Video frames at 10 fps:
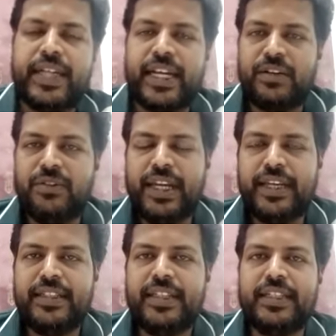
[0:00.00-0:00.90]
எனக்குள்ளே
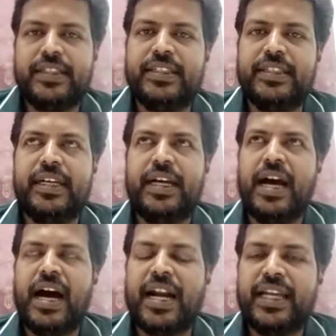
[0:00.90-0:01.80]
இருந்துகிட்டு இருந்தது
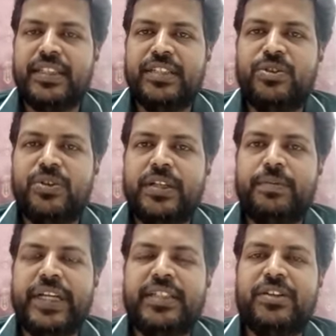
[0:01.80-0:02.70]
ஆனா அந்த
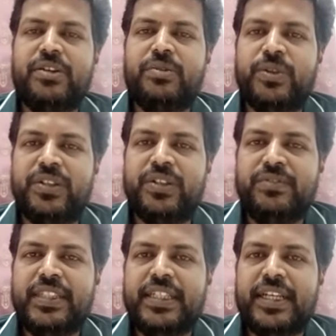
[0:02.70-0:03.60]
ஜோதிடம் படிக்க வரும்போது
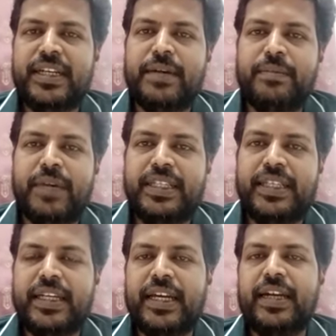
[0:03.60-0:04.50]
விதி என்ன மதி
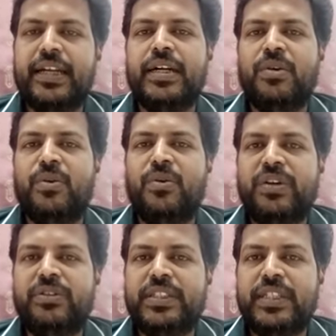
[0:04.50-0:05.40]
என்ன ஒவ்வொரு
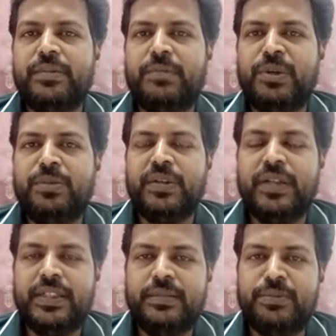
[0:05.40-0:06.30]
விஷயம் நம்ம
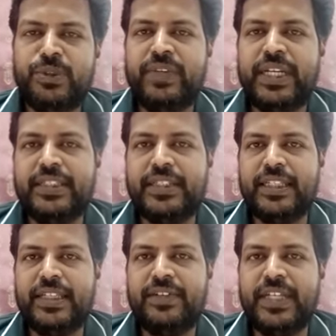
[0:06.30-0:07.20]
முன்வினை
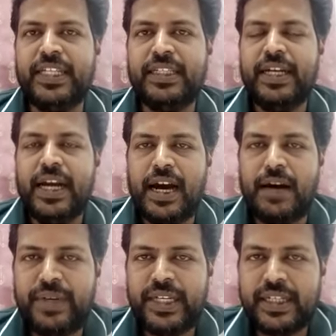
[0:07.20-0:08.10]
செய்த வினை
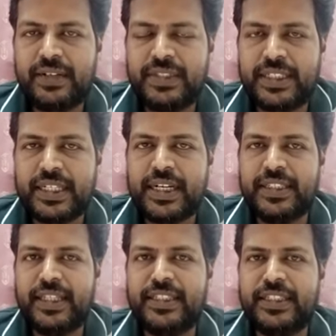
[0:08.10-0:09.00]
அப்படிங்கிற விஷயங்களை
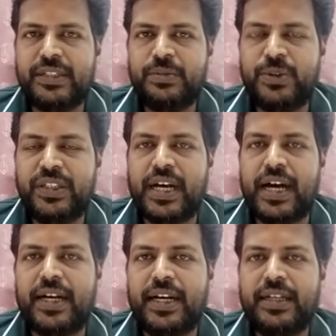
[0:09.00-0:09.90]
தெரிஞ்சுக்கும் போது
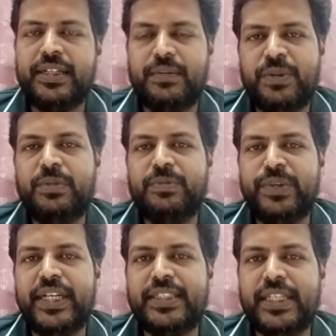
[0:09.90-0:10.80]
ஆகா நம்ம
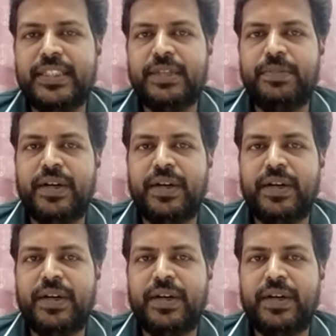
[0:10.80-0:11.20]
முன்னாடி செஞ்ச